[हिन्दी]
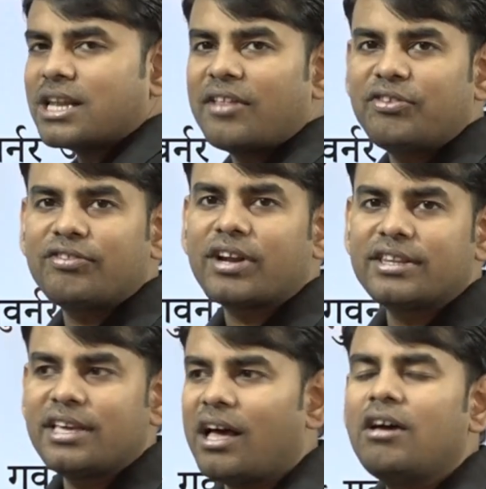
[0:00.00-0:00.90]
स्थानांतरित कर
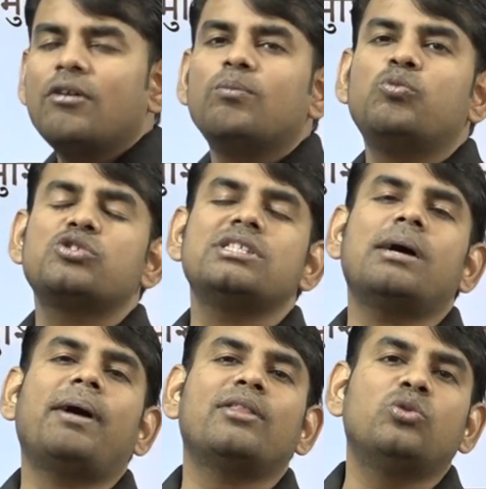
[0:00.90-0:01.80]
दिया
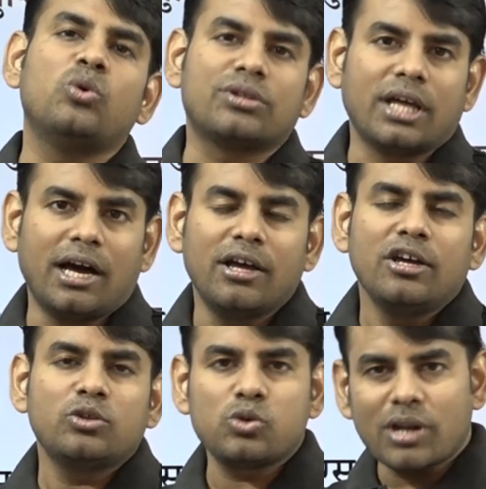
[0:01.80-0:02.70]
मुर्शिदाबाद दूर था
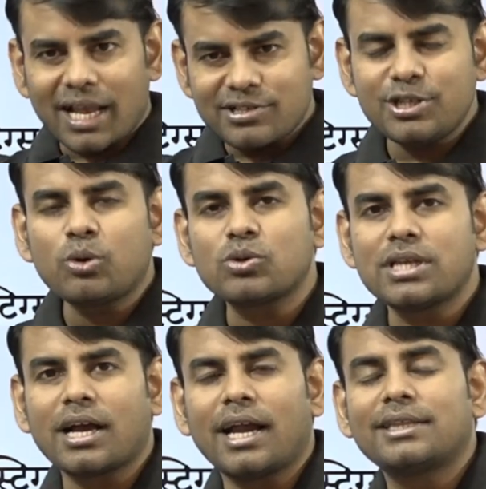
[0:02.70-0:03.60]
तो जो राष्ट्रीय
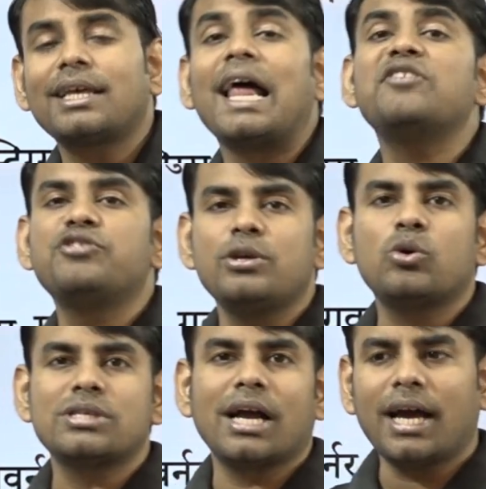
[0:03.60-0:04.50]
कोषागार था राजकीय
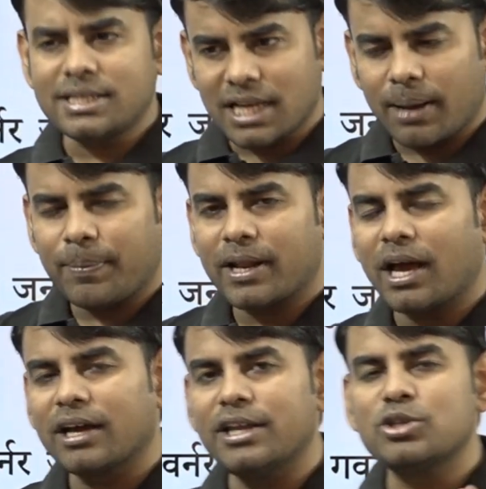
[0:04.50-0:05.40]
कोषागार जहां पर
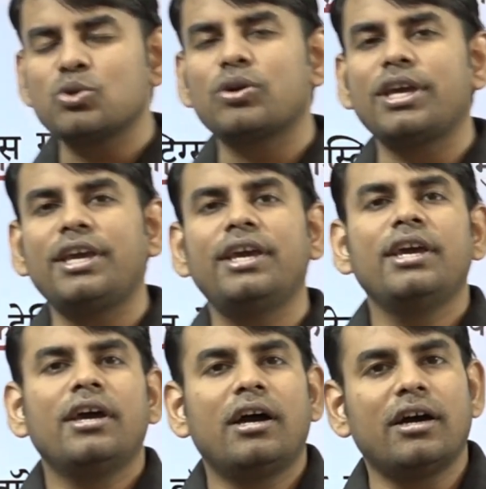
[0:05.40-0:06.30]
अंग्रेजों के
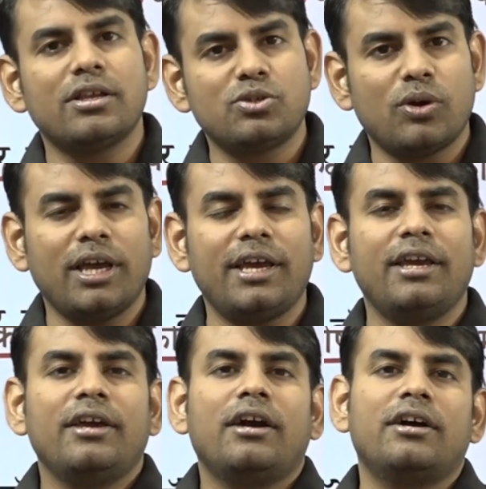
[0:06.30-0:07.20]
जो है
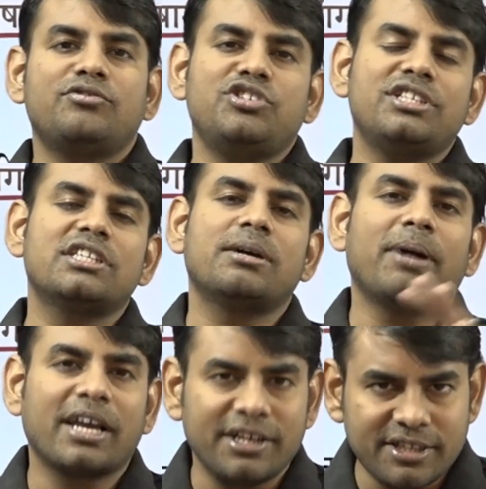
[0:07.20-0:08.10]
चीज़ें
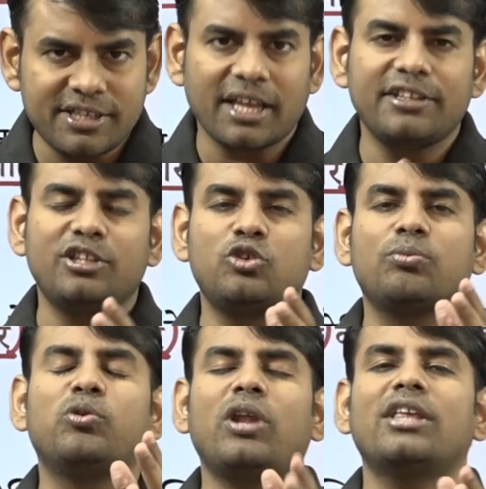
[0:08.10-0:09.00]
जमा कर दी जाती थी जो
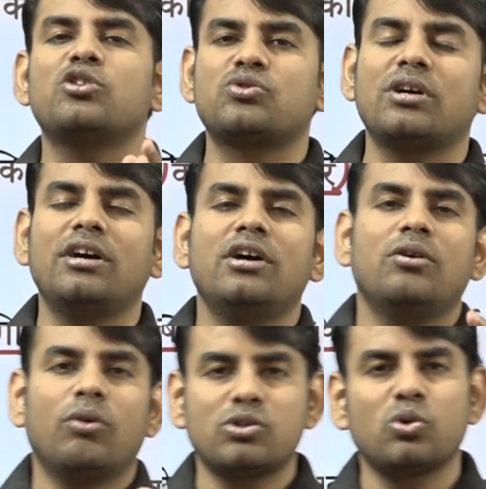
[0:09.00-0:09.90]
भू राजस्व
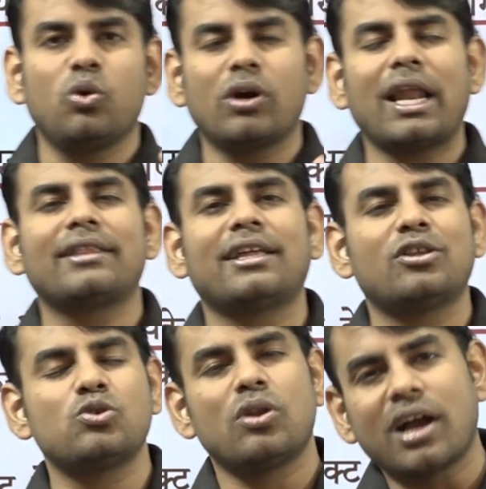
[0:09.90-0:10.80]
वसूल होकर आता
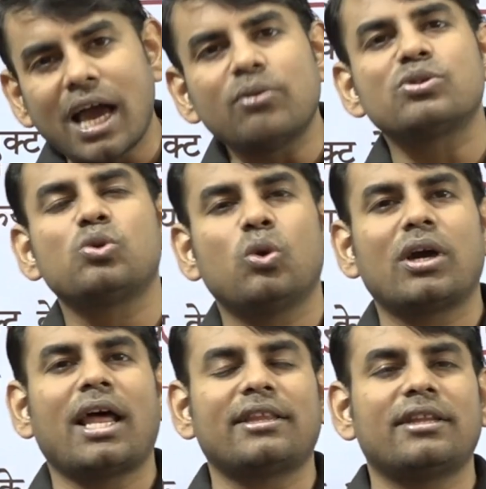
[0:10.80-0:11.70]
था जो लगान वसूल
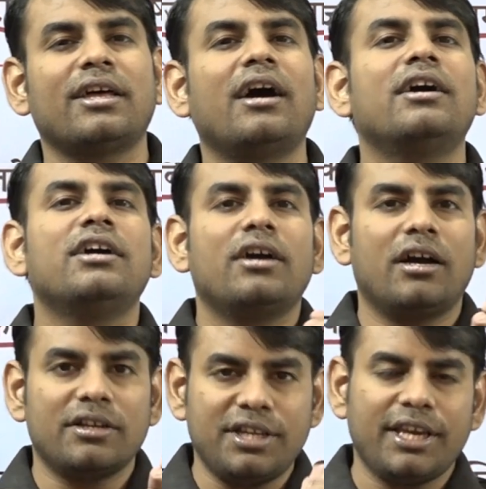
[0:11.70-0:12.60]
होकर आता
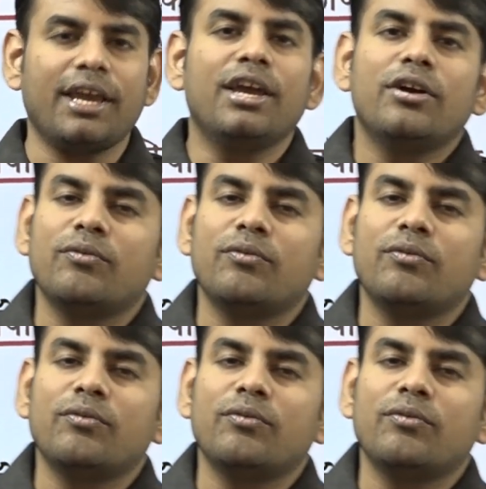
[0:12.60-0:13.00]
था ठीक है